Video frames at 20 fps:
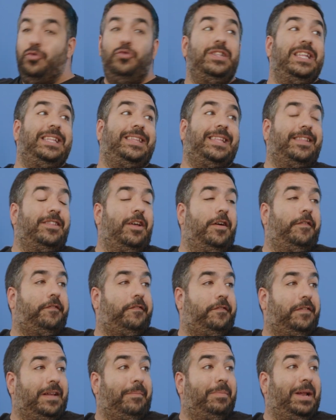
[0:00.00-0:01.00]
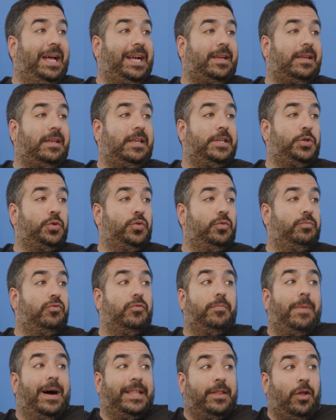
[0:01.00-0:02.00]
Unité 9, la black qui joue
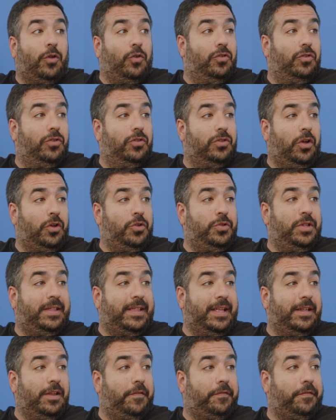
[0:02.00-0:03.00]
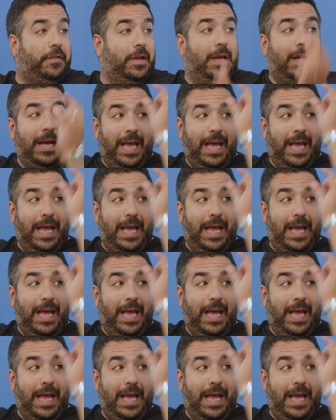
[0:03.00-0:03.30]
Booba dans, le, Unité 9,